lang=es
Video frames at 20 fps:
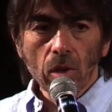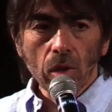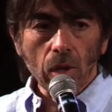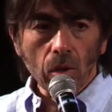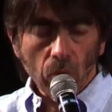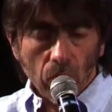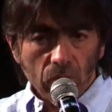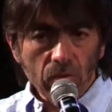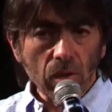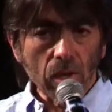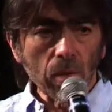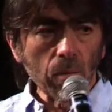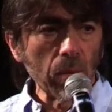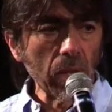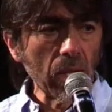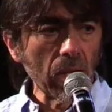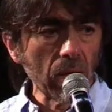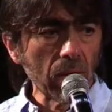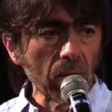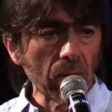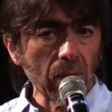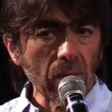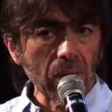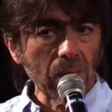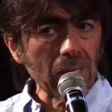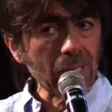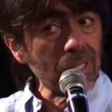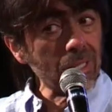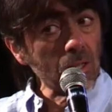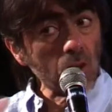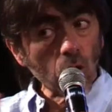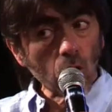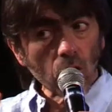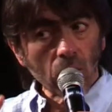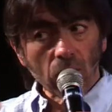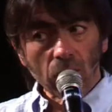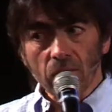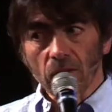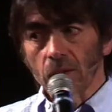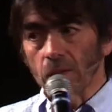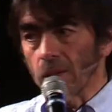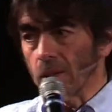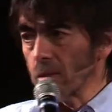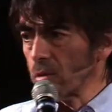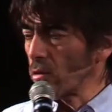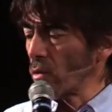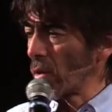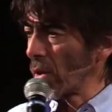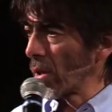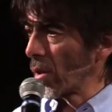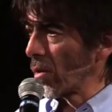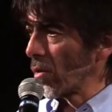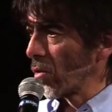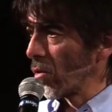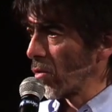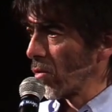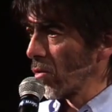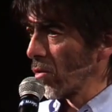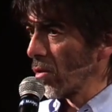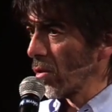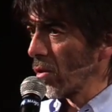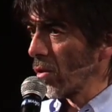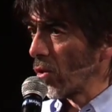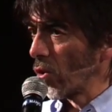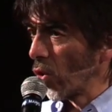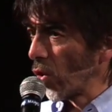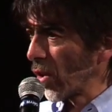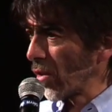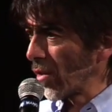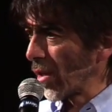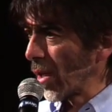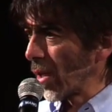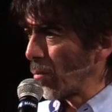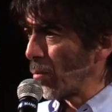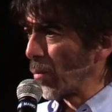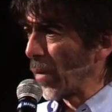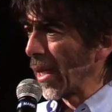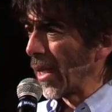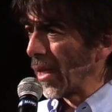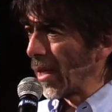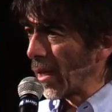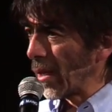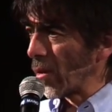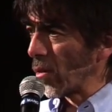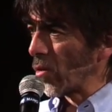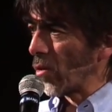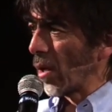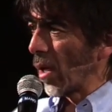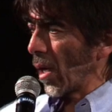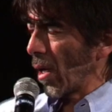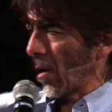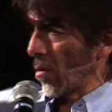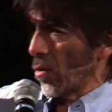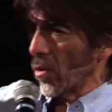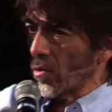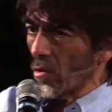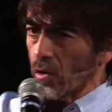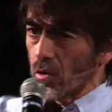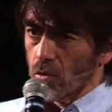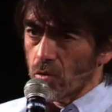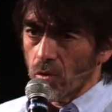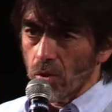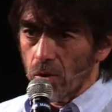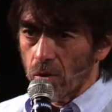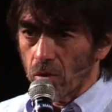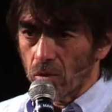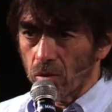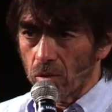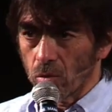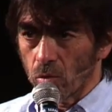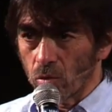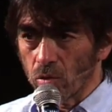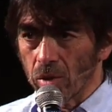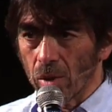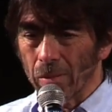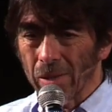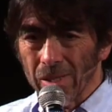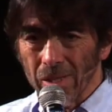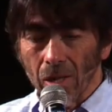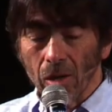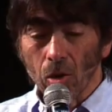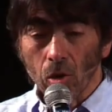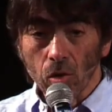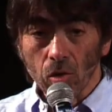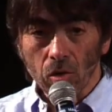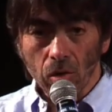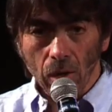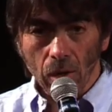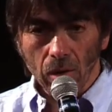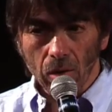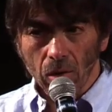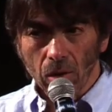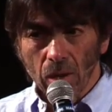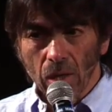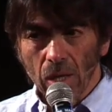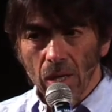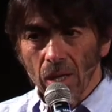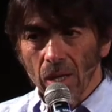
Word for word: en nuestras vidas y no es el destruirnos, no es el impedirnos llegar a nuestros sueños, es justamente lo contrario,